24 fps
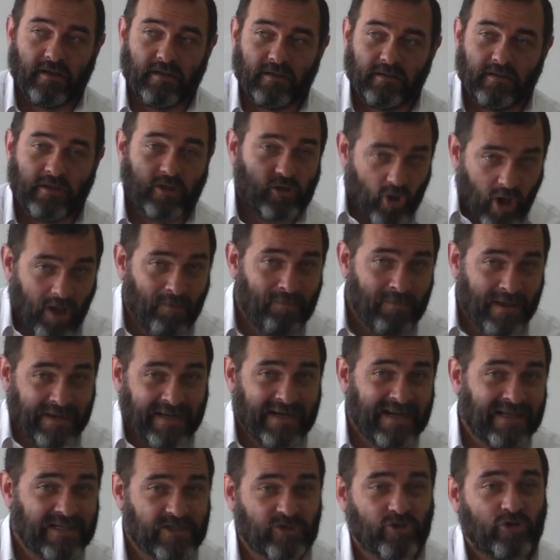de todas
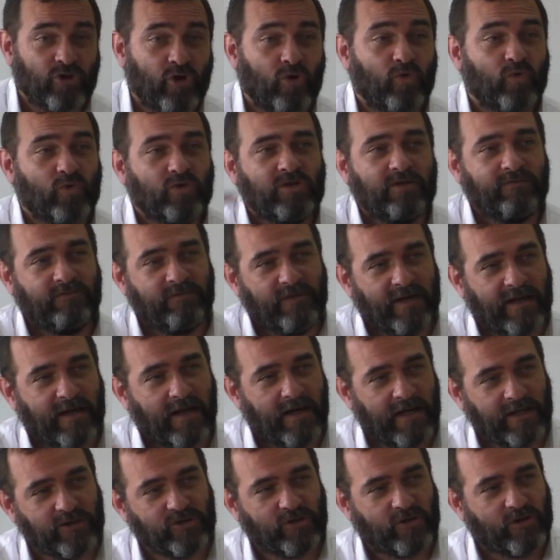maneras eso no justifica
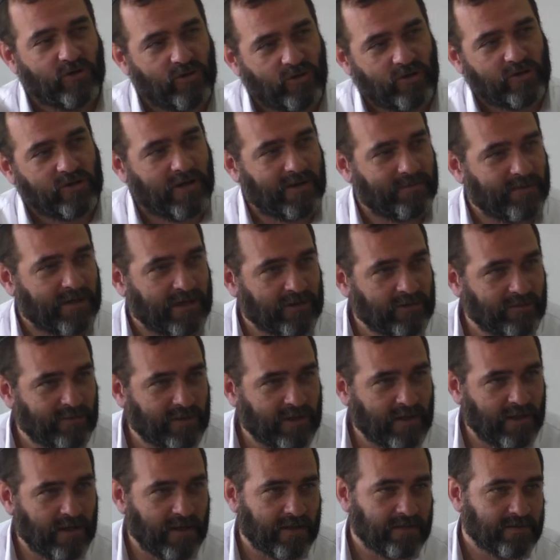el hecho que yo no estaba mirando para
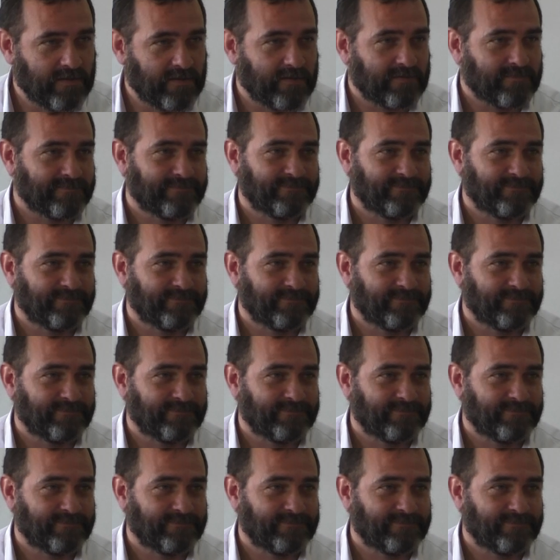adelante,